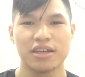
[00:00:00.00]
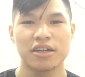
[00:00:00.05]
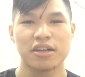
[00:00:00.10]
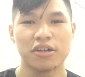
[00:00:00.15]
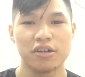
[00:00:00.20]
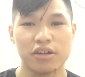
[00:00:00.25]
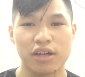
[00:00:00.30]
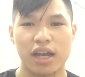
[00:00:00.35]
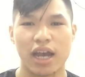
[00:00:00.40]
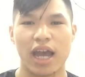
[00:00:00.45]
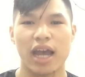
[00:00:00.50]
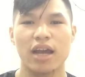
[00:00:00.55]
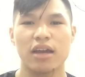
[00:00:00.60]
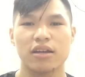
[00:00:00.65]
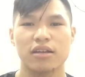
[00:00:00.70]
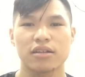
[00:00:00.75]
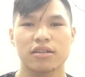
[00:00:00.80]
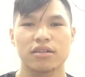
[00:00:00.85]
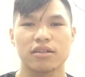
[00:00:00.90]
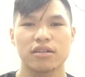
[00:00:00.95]
Người khác
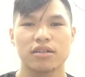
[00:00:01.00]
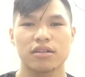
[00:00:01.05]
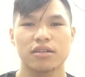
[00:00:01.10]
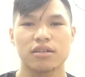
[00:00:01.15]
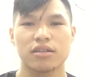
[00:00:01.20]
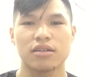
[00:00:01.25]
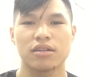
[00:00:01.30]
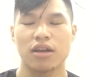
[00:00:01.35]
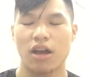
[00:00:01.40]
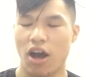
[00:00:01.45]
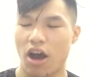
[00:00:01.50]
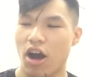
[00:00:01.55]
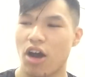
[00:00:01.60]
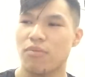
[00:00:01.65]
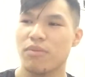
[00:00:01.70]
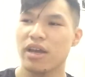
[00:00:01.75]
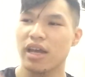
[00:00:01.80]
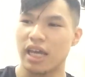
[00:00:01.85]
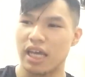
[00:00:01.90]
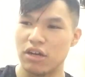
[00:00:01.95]
họ
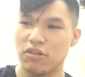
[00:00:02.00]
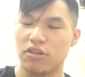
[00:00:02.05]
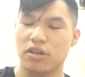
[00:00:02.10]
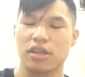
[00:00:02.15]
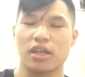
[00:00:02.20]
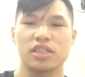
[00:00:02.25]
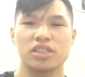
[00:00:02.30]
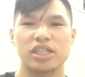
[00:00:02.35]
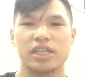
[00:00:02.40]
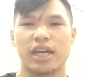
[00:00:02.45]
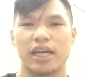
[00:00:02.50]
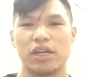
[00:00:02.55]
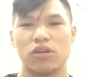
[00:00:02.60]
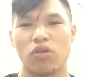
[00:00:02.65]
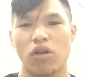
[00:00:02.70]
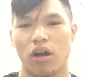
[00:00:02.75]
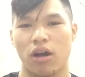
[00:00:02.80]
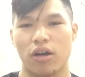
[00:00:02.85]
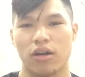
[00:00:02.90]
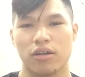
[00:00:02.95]
mới hiểu được những suy nghĩ
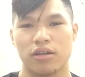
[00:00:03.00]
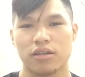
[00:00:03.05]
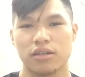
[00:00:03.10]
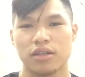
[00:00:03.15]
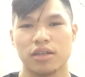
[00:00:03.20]
của họ,